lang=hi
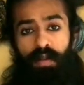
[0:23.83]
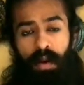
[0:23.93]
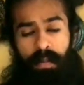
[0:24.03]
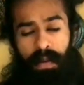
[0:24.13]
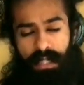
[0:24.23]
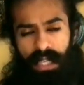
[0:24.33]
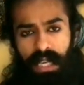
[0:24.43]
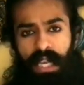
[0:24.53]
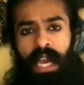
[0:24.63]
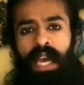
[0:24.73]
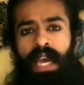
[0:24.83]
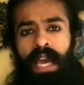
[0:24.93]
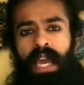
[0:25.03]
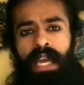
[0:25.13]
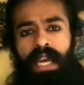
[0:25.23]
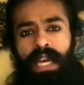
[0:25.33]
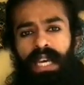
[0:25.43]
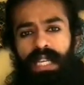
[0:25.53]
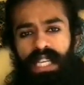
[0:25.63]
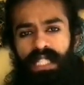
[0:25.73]
तो अब प्रश्न यह है
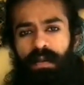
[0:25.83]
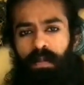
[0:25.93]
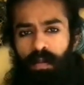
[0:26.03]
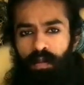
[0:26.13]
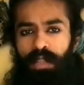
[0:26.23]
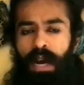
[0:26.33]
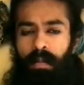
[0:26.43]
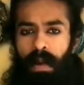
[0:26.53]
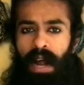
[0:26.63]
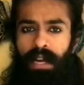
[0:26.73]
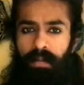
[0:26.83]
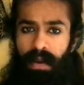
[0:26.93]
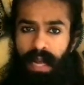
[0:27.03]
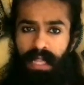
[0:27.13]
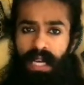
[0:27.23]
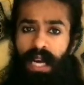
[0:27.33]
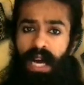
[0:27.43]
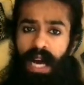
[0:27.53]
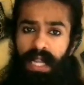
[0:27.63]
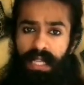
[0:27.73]
कि जब पूजा पाठ प्रार्थना
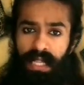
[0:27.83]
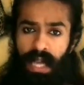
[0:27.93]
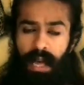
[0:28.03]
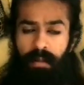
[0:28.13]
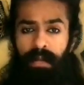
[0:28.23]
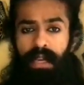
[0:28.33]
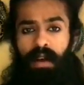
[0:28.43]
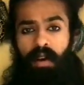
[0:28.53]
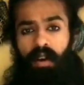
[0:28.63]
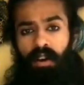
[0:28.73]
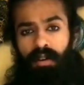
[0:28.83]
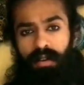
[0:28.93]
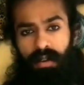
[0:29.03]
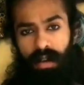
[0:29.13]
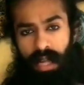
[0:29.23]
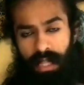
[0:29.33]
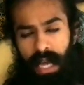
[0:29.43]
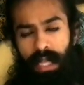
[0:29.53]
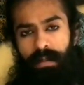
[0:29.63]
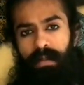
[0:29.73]
आदि धार्मिक और
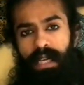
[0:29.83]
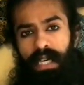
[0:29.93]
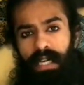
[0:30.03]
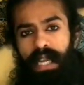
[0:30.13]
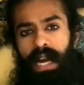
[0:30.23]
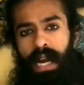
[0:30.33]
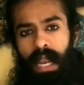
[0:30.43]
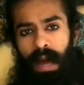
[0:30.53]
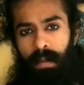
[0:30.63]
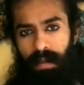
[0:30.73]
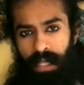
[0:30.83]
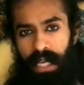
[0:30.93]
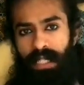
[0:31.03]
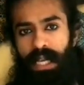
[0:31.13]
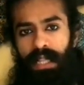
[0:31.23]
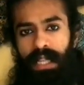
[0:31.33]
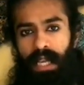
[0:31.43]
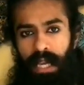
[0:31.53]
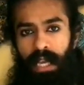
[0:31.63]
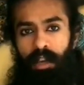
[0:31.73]
आध्यात्मिक क्रियाकलाप किए जाते
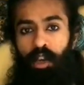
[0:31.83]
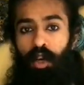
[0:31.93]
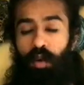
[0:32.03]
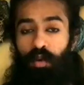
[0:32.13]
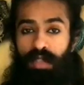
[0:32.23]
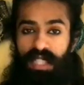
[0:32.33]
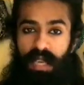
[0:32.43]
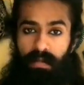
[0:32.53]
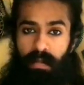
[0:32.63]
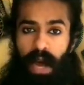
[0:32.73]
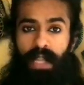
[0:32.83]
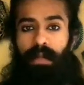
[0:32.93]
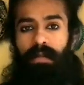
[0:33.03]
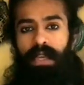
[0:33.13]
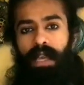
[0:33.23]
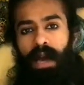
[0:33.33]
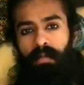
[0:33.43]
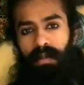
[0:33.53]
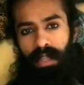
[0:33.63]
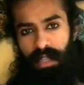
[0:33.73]
हैं उसके बाद भी
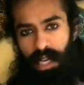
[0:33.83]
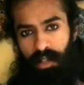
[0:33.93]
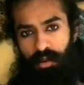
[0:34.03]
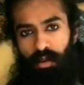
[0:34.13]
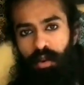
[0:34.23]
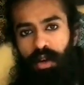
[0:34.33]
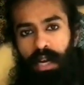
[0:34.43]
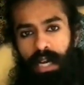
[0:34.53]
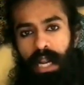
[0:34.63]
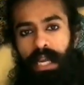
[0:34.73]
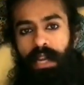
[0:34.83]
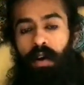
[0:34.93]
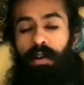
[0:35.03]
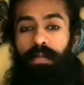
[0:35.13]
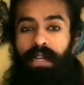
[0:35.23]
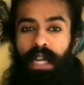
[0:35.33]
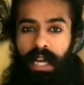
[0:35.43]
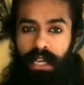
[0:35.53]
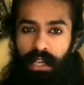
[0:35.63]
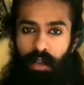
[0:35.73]
हम इतना दुख कठिनाई और
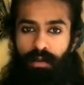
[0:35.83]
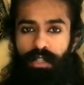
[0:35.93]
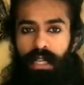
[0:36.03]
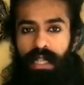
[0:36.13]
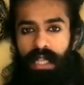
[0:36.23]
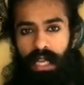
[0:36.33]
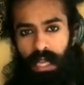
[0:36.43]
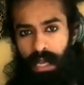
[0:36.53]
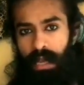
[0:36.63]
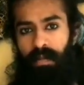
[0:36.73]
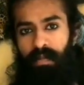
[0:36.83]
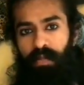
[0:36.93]
पीड़ाएं क्यों झेलते हैं